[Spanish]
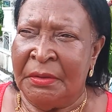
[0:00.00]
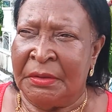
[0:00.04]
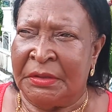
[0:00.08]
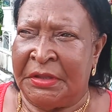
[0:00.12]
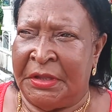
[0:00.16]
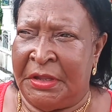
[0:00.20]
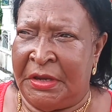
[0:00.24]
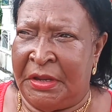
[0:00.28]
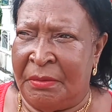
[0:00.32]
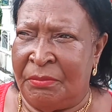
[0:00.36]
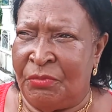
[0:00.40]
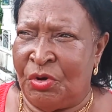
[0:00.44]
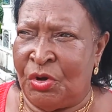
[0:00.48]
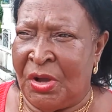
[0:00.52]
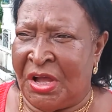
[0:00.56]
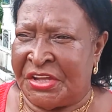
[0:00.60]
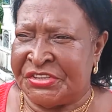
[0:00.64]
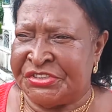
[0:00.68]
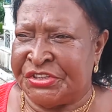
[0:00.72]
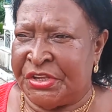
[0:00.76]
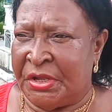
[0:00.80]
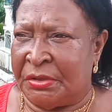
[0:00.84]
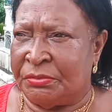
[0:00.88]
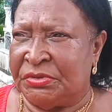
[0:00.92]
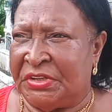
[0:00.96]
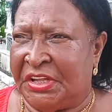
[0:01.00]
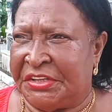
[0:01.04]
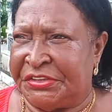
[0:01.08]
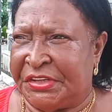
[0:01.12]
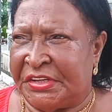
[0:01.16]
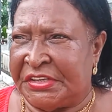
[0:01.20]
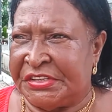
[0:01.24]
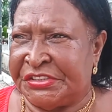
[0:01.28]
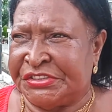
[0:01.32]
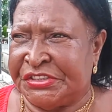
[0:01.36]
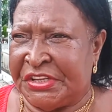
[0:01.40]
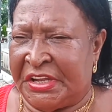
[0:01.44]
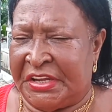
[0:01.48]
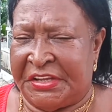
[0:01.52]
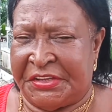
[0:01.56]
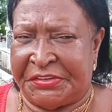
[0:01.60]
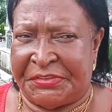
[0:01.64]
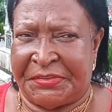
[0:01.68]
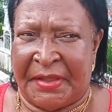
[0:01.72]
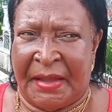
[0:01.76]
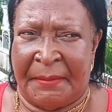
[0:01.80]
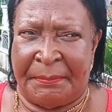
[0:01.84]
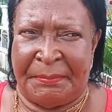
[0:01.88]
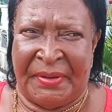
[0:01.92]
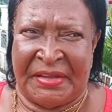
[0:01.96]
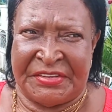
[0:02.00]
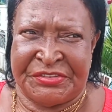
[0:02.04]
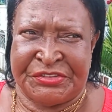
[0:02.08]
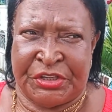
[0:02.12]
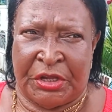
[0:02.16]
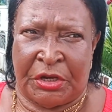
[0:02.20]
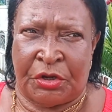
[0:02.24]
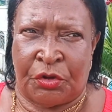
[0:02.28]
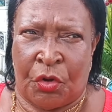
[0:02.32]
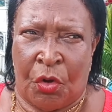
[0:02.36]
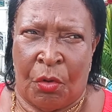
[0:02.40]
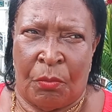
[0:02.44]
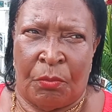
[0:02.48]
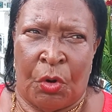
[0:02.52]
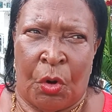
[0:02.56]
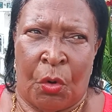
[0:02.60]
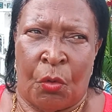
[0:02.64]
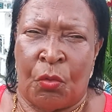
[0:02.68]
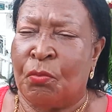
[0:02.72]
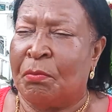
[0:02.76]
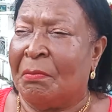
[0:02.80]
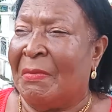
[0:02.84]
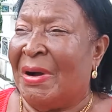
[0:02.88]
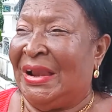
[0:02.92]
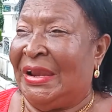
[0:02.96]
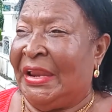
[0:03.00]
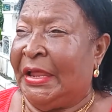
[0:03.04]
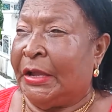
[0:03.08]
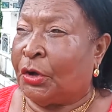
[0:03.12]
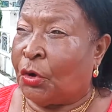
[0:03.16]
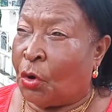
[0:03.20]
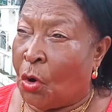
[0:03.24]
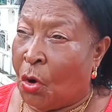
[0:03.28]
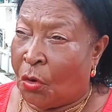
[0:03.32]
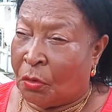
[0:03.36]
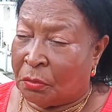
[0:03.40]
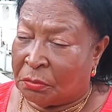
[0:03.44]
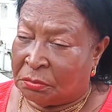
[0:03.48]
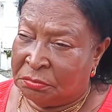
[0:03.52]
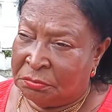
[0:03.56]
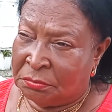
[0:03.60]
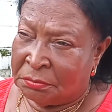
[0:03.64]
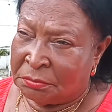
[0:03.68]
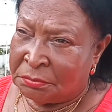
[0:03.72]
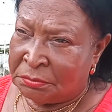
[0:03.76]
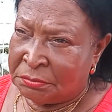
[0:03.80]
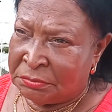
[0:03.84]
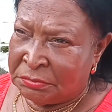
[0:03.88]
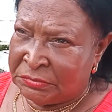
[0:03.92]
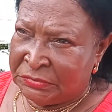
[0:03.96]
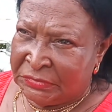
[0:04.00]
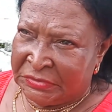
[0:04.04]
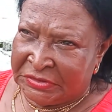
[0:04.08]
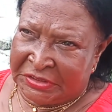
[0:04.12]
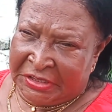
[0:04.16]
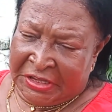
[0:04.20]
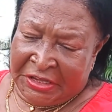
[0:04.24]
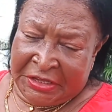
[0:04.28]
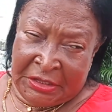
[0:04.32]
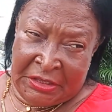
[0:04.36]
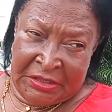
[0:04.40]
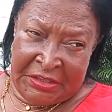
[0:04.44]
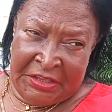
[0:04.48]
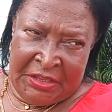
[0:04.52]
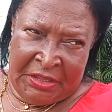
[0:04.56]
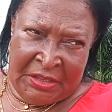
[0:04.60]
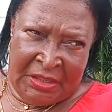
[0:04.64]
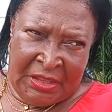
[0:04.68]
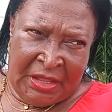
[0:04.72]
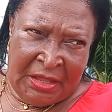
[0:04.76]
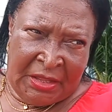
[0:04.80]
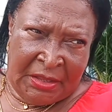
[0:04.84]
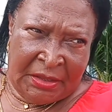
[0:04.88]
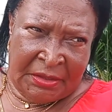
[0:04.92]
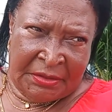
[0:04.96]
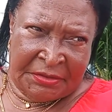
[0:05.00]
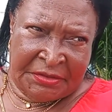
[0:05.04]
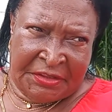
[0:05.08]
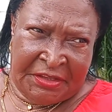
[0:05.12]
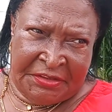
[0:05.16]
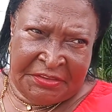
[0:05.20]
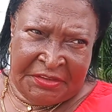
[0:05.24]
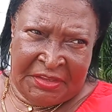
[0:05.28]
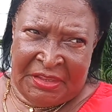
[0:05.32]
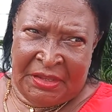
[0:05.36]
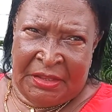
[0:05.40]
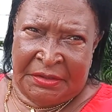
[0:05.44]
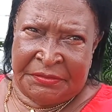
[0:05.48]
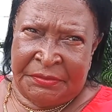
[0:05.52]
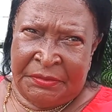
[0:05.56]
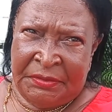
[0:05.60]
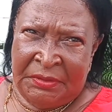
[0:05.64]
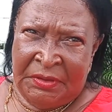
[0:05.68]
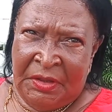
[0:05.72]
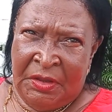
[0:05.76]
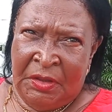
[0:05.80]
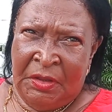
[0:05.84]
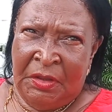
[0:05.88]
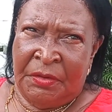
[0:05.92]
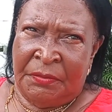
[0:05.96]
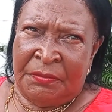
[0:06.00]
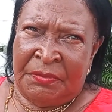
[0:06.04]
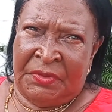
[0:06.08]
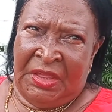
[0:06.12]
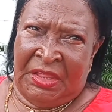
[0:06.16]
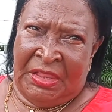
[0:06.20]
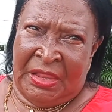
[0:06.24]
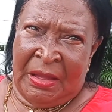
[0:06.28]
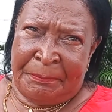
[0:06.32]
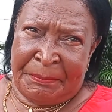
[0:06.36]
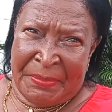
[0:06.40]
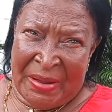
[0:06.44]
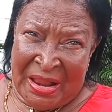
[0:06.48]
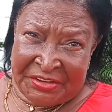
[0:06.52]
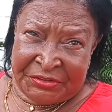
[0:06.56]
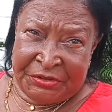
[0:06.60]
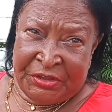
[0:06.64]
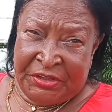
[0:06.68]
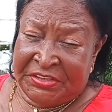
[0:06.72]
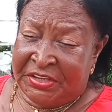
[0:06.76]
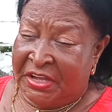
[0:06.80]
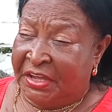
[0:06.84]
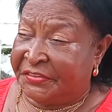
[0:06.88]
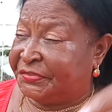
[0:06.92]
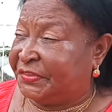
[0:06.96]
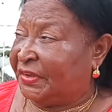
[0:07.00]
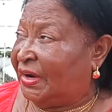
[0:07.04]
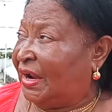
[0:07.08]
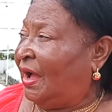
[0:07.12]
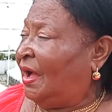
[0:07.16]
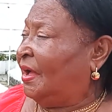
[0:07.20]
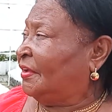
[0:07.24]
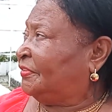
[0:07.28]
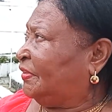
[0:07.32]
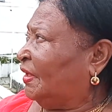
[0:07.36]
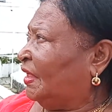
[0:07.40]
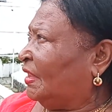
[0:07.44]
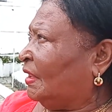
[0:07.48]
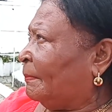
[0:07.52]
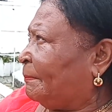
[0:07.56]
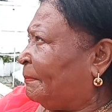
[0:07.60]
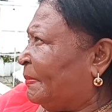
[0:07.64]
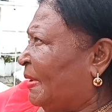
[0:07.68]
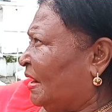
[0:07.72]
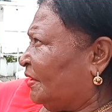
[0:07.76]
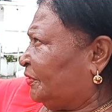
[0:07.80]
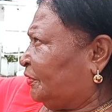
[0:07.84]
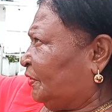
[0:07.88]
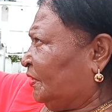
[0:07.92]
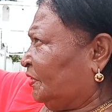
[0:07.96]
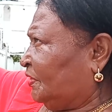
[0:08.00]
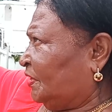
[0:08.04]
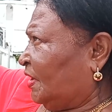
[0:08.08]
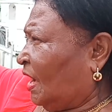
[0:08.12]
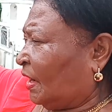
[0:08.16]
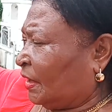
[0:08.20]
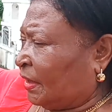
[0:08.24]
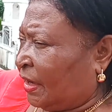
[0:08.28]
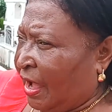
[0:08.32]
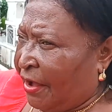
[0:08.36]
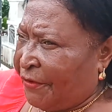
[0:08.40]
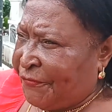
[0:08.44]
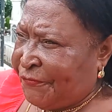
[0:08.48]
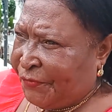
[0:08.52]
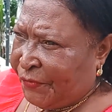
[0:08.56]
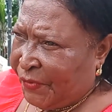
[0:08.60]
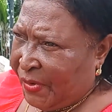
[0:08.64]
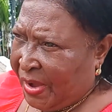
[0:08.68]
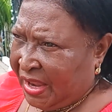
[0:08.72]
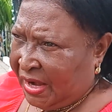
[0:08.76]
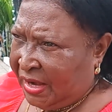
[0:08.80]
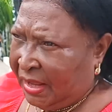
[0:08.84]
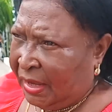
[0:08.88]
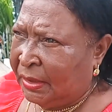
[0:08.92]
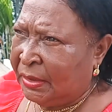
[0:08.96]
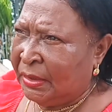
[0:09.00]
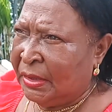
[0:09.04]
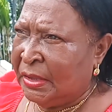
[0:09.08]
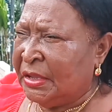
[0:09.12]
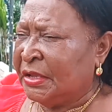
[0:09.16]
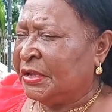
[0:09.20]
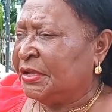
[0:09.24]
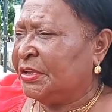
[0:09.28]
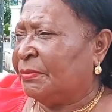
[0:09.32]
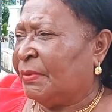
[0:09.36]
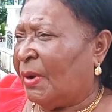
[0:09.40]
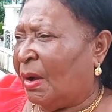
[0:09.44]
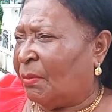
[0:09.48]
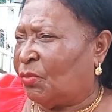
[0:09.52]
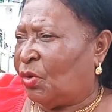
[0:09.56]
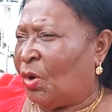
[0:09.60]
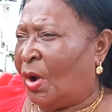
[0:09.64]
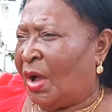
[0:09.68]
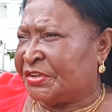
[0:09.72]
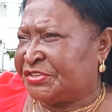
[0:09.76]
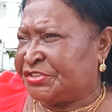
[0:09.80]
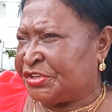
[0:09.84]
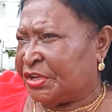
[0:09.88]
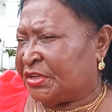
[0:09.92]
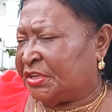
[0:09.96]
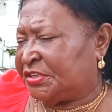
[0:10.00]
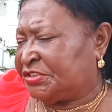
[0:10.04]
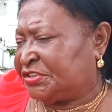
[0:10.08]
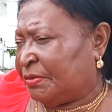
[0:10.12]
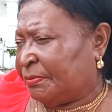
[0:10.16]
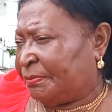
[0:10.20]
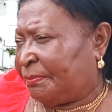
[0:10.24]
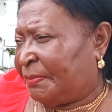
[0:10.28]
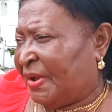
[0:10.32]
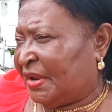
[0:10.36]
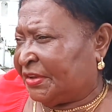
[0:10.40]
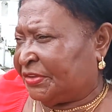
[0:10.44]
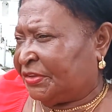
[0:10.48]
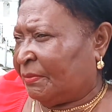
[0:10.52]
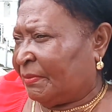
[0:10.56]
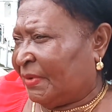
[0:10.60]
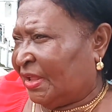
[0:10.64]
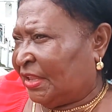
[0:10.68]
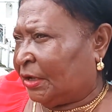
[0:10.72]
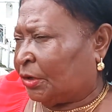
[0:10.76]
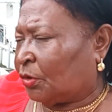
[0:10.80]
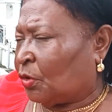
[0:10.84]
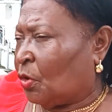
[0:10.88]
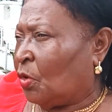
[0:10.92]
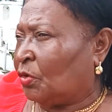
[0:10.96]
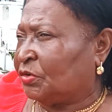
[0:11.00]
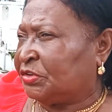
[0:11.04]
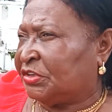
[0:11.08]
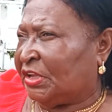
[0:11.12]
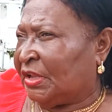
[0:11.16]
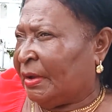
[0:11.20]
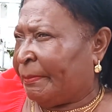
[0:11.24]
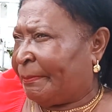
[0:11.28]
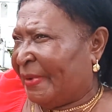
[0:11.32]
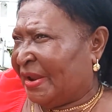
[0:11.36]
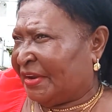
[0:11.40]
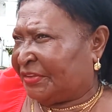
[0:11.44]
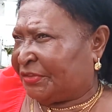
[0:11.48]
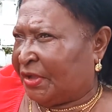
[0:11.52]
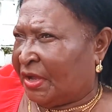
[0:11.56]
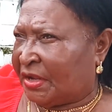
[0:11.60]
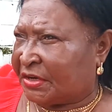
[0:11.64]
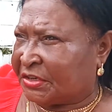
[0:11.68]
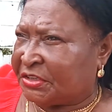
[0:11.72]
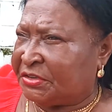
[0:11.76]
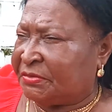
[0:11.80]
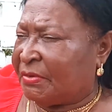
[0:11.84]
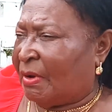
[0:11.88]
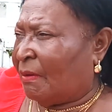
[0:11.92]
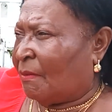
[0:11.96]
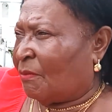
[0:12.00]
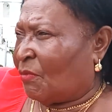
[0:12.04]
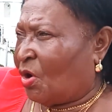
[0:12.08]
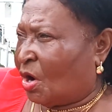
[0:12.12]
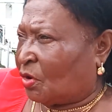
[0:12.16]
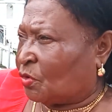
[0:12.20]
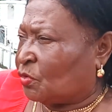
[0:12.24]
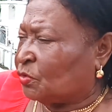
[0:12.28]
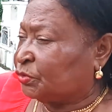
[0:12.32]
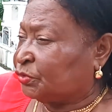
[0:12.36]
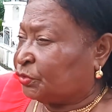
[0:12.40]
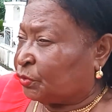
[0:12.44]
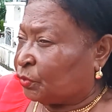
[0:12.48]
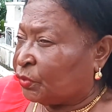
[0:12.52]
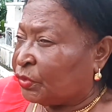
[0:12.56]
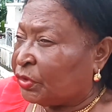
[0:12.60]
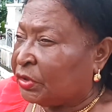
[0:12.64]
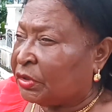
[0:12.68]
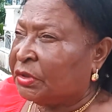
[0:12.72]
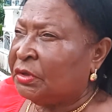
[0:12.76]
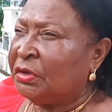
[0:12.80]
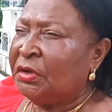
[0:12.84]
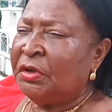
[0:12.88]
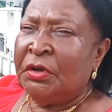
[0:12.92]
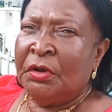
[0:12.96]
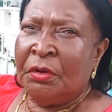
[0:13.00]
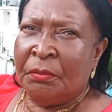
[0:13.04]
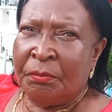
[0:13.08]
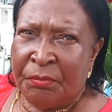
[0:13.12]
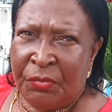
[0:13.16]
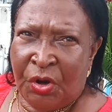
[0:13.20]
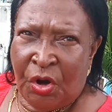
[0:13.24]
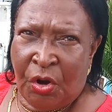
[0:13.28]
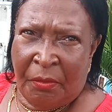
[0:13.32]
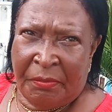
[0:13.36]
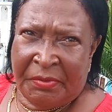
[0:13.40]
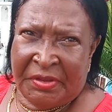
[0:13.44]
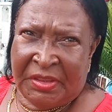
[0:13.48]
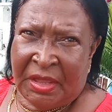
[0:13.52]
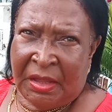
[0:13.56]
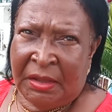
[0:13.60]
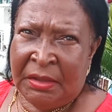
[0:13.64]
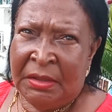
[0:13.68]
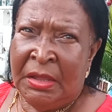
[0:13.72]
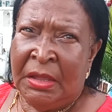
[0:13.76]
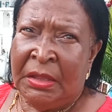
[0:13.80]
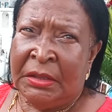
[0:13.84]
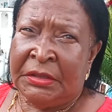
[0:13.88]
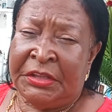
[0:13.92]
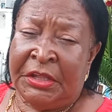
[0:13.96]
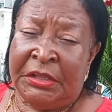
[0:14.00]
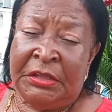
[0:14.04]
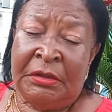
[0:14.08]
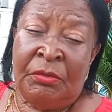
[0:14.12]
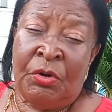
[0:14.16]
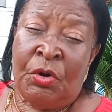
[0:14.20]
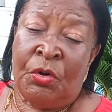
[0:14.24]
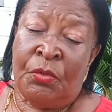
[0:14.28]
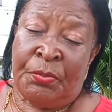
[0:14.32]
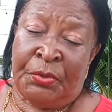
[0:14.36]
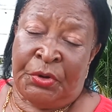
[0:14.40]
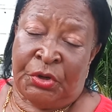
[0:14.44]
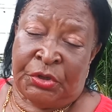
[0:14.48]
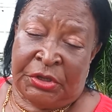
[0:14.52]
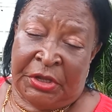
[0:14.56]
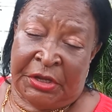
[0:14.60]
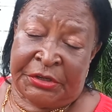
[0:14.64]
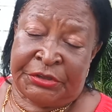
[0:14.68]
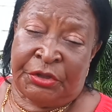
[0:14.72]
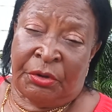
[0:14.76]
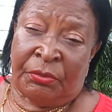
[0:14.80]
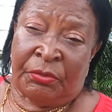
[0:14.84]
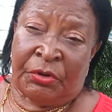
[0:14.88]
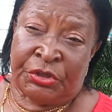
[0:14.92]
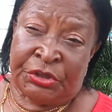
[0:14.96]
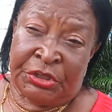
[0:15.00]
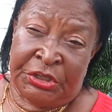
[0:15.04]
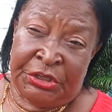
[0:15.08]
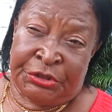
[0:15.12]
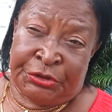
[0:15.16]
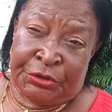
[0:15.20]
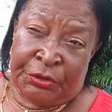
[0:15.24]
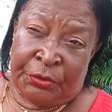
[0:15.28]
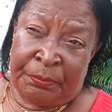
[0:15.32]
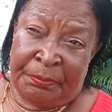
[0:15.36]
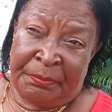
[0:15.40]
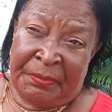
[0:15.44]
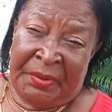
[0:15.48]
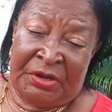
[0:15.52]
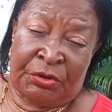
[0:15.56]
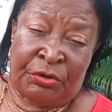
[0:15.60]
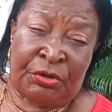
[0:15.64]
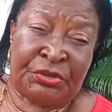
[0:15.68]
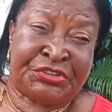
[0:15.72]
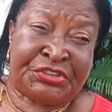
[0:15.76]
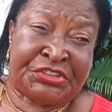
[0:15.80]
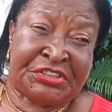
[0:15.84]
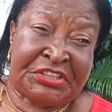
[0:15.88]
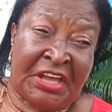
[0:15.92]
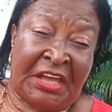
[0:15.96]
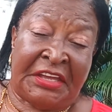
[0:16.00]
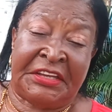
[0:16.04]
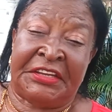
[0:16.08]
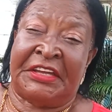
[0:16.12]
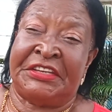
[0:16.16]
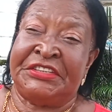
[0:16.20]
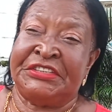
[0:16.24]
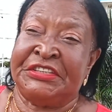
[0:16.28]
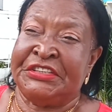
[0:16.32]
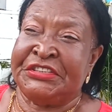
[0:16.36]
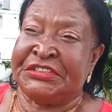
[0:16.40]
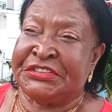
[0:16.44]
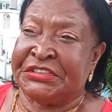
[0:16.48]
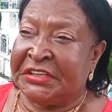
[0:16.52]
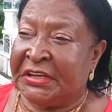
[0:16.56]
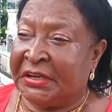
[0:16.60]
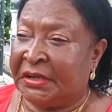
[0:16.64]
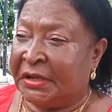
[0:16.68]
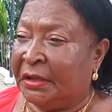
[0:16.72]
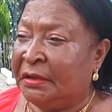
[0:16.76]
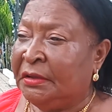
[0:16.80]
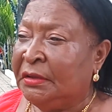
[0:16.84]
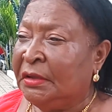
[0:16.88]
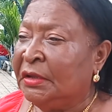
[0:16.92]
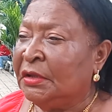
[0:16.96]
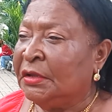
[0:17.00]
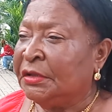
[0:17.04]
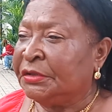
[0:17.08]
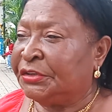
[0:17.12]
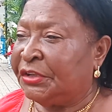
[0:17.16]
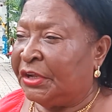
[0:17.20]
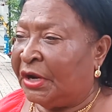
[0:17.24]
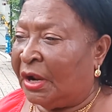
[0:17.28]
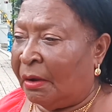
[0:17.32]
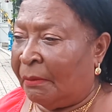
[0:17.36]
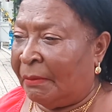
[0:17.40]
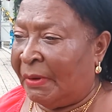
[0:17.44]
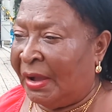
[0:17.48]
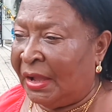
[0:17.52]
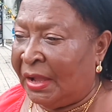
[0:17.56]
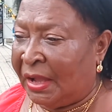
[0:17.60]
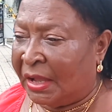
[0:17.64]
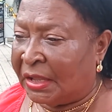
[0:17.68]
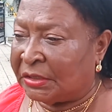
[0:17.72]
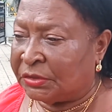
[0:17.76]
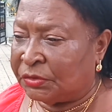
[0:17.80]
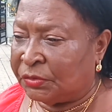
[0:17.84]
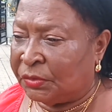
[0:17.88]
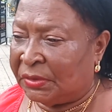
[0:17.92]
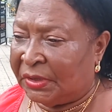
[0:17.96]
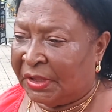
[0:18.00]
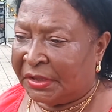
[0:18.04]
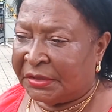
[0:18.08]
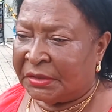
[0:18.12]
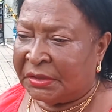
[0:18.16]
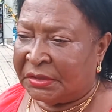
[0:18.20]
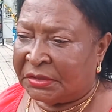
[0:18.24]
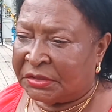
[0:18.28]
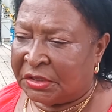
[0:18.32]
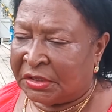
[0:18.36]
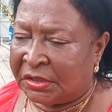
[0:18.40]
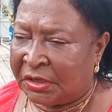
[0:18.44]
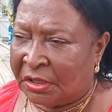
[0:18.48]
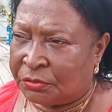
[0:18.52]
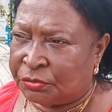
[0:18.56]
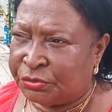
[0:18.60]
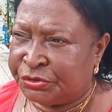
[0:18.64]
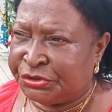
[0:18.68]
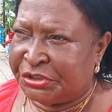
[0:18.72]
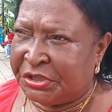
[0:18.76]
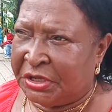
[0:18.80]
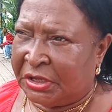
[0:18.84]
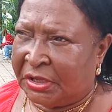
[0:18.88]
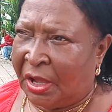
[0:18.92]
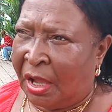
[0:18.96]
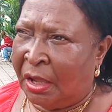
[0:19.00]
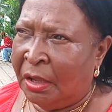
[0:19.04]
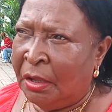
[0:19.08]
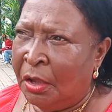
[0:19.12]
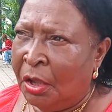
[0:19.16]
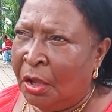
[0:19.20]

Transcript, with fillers: Queremos hacer una tercera etapa, hacer como un malecón, que desde la, la, parte de atrás. De la parte de atrás hasta la parte de acá afuera y vamos a hacer esa parte malecón y en la parte de arriba vamos a construir bóveda. Tenemos un proyecto bonito, pero si es que se sigue trabajando la ingeniera Lucía